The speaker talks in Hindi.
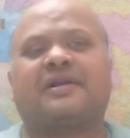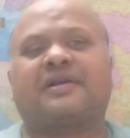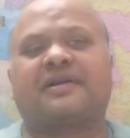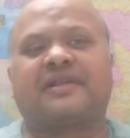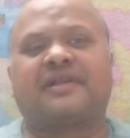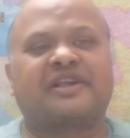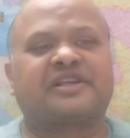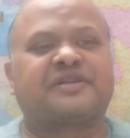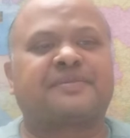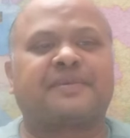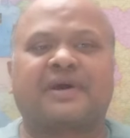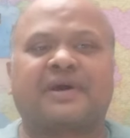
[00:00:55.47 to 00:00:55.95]

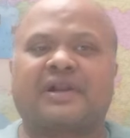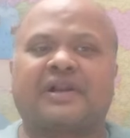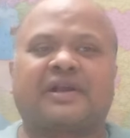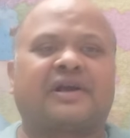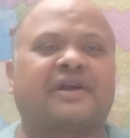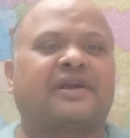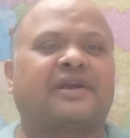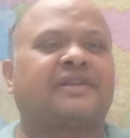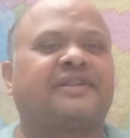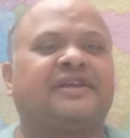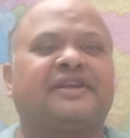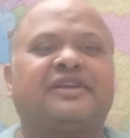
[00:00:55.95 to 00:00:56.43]
ग्रेस मार्क
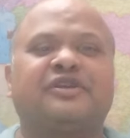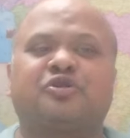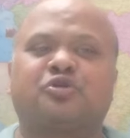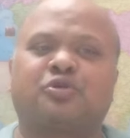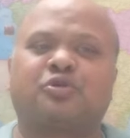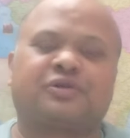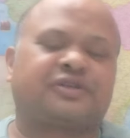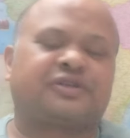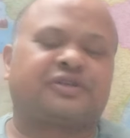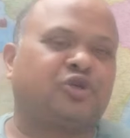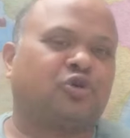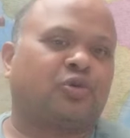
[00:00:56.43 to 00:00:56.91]
लगा के तीन
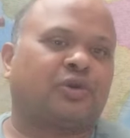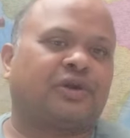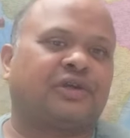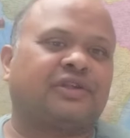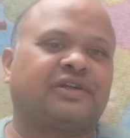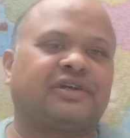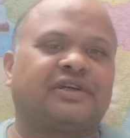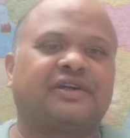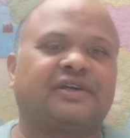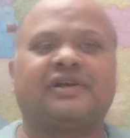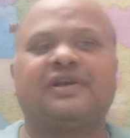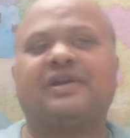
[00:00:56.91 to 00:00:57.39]
सौ अस्सी हो गए
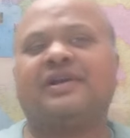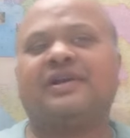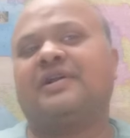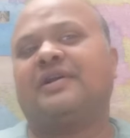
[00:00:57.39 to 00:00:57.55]
थे